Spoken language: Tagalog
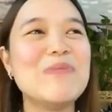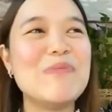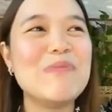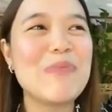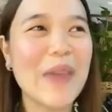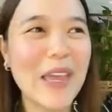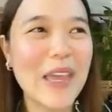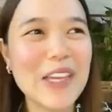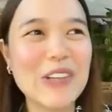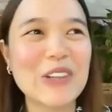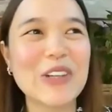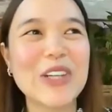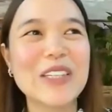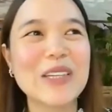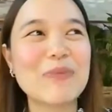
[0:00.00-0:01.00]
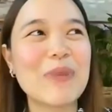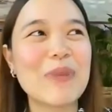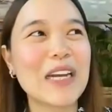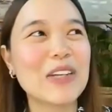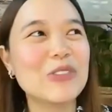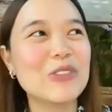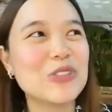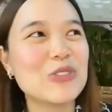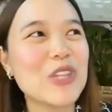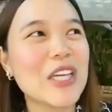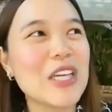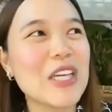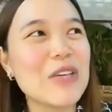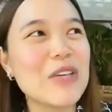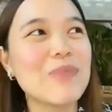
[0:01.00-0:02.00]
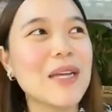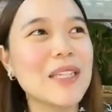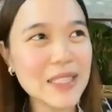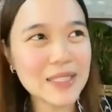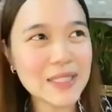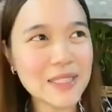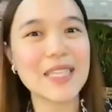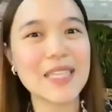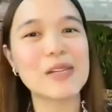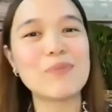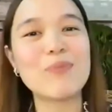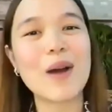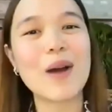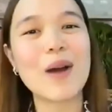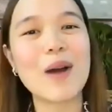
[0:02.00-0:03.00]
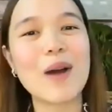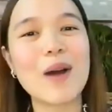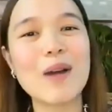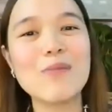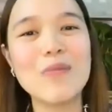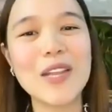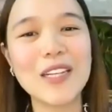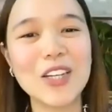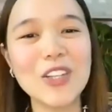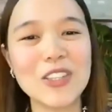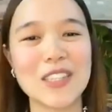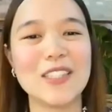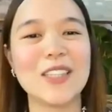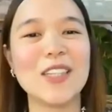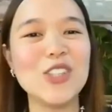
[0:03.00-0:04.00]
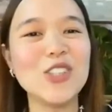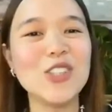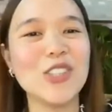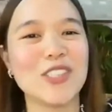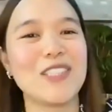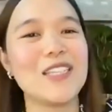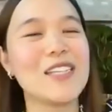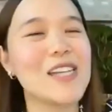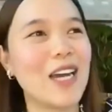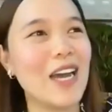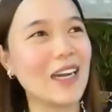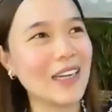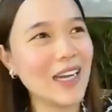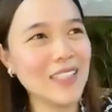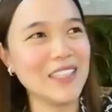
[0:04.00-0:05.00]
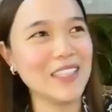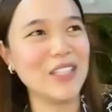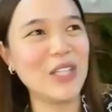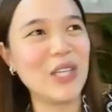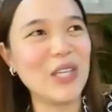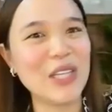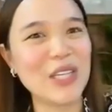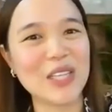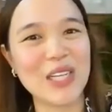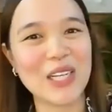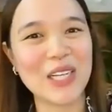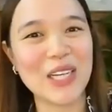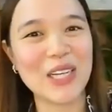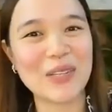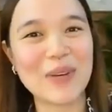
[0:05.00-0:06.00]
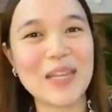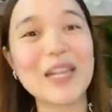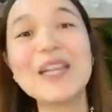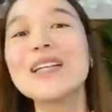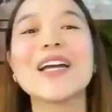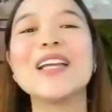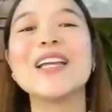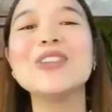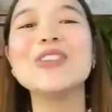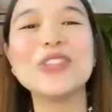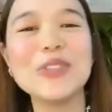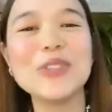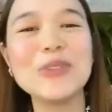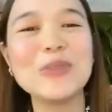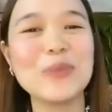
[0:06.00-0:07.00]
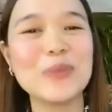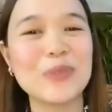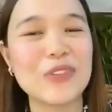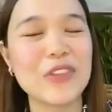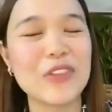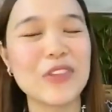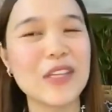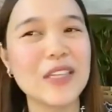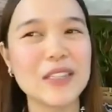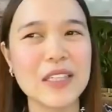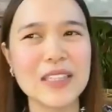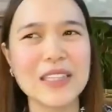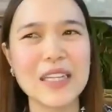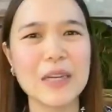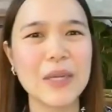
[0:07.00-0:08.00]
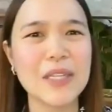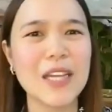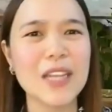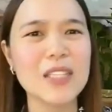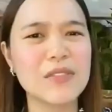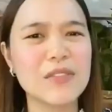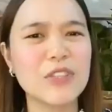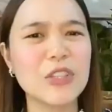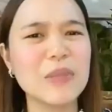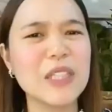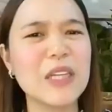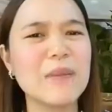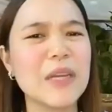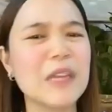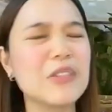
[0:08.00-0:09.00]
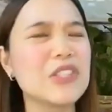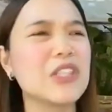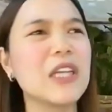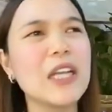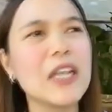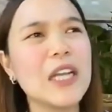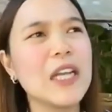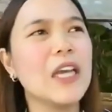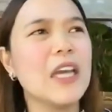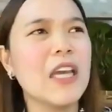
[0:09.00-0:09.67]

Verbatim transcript: mayor na parang gusto niyang ipakita sa public, no? Kita niyo, nasira nga agad. Hindi nga talaga, parang ganun yung thinking nila. But as for me naman, I was really,